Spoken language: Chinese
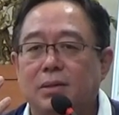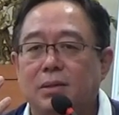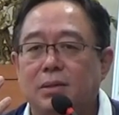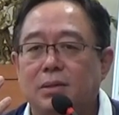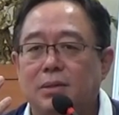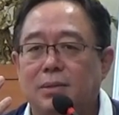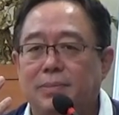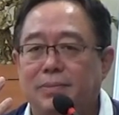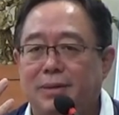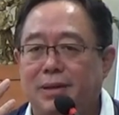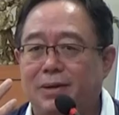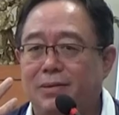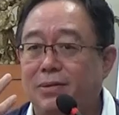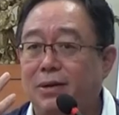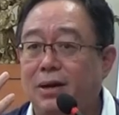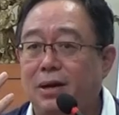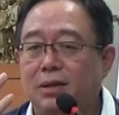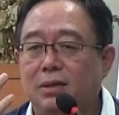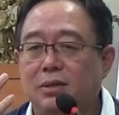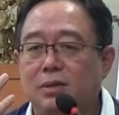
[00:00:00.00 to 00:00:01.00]
这变
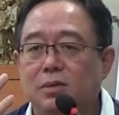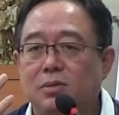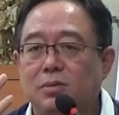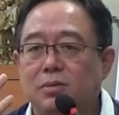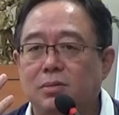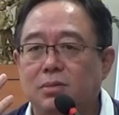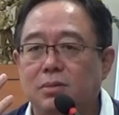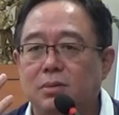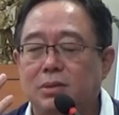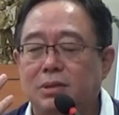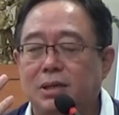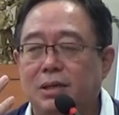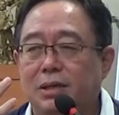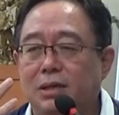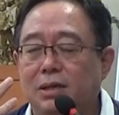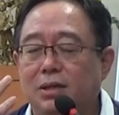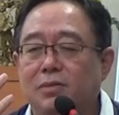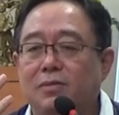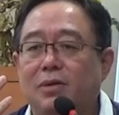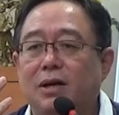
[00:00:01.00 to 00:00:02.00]
化了以后，在
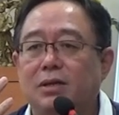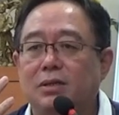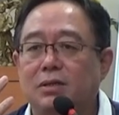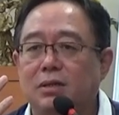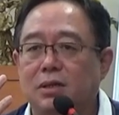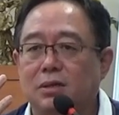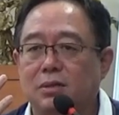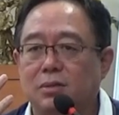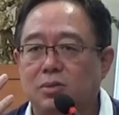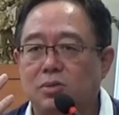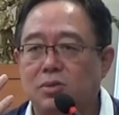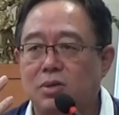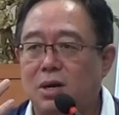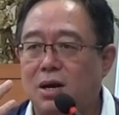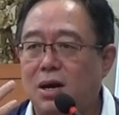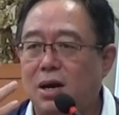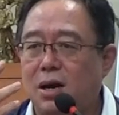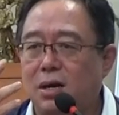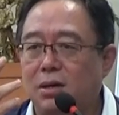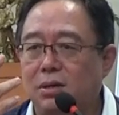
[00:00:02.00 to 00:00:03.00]
一个晚上，唰，
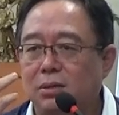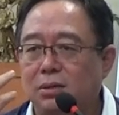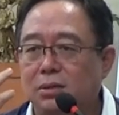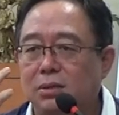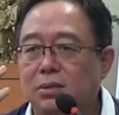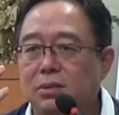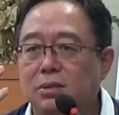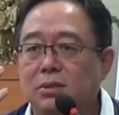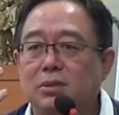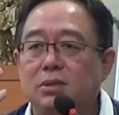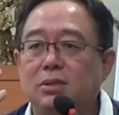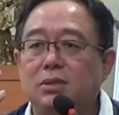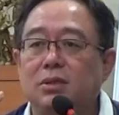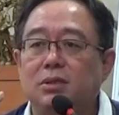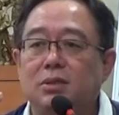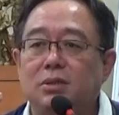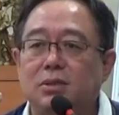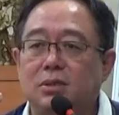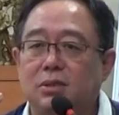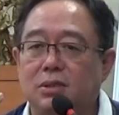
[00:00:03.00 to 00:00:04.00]
自己
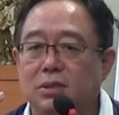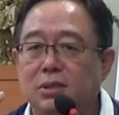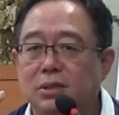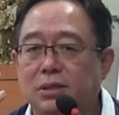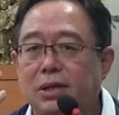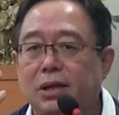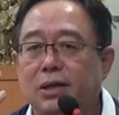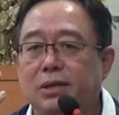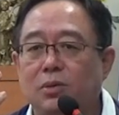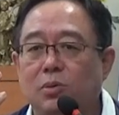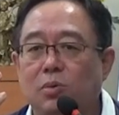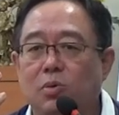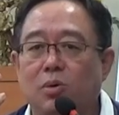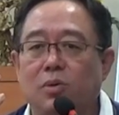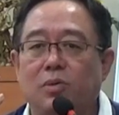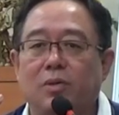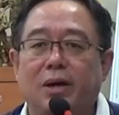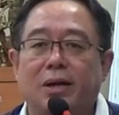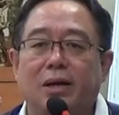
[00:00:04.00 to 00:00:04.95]
的紫金丹过关